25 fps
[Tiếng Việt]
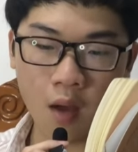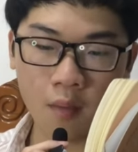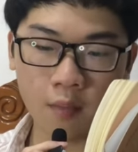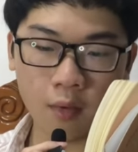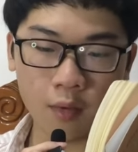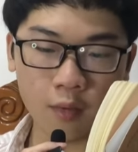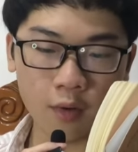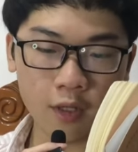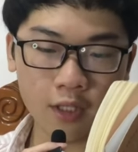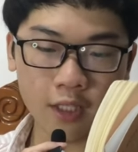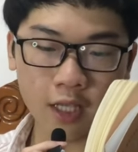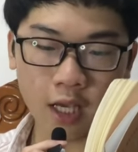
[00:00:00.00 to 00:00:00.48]

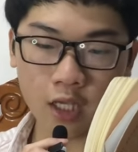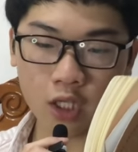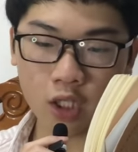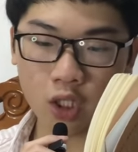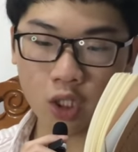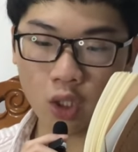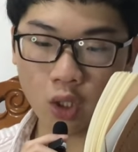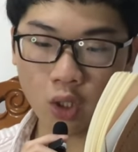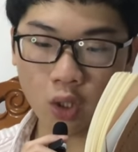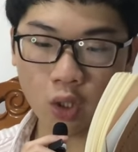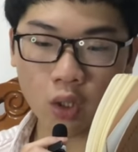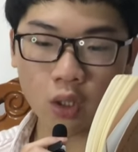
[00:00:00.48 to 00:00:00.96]
Một đứa trẻ
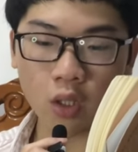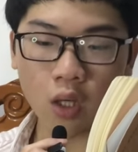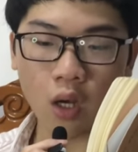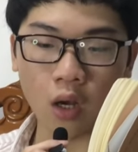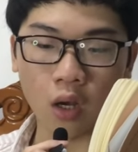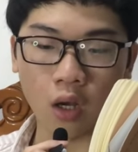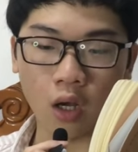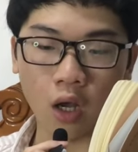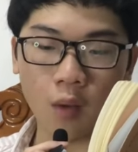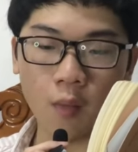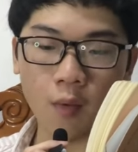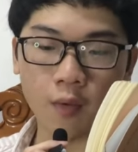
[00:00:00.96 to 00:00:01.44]
chưa
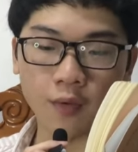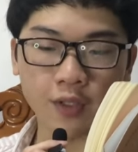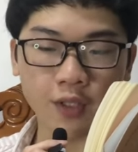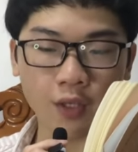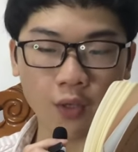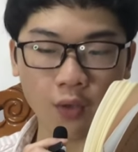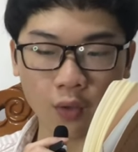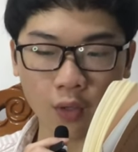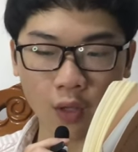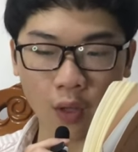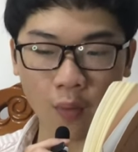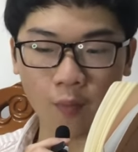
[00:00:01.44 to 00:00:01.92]
cần có một
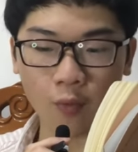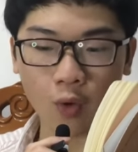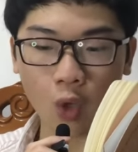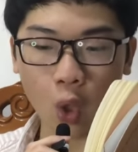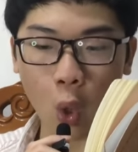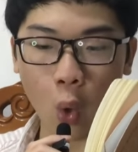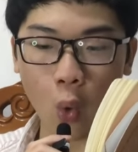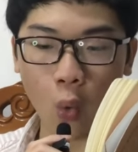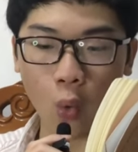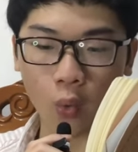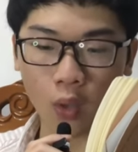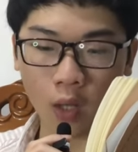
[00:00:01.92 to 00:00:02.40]
sự nghiệp
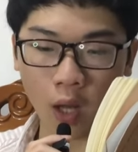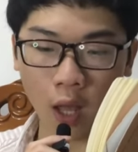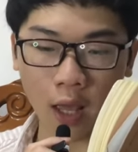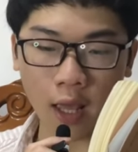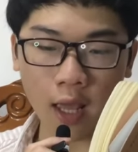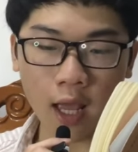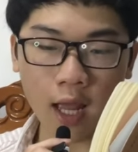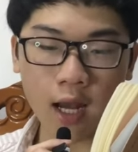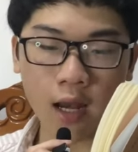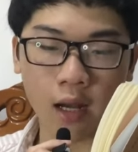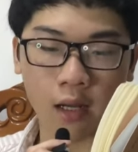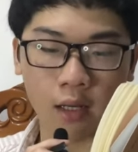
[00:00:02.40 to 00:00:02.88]
cụ thể
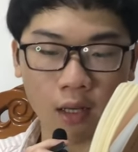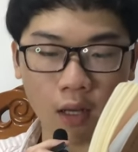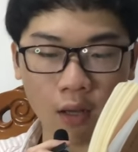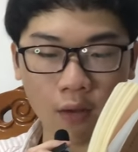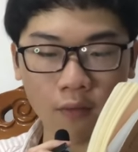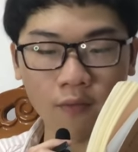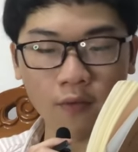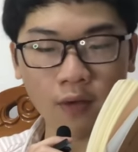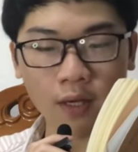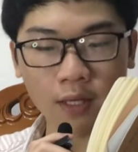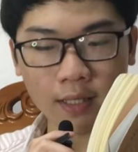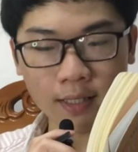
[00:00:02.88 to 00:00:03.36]
hay là
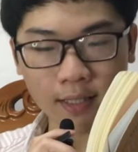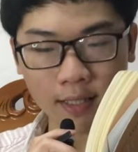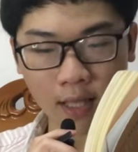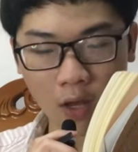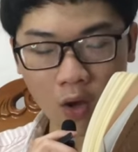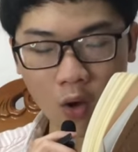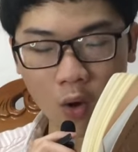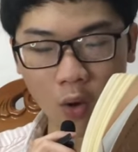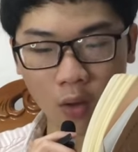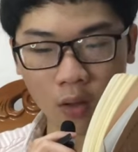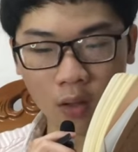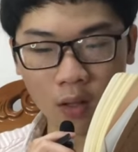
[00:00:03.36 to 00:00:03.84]
địa vị xã
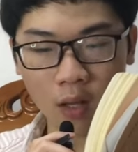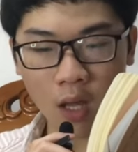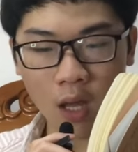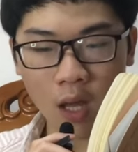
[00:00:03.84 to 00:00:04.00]
hội.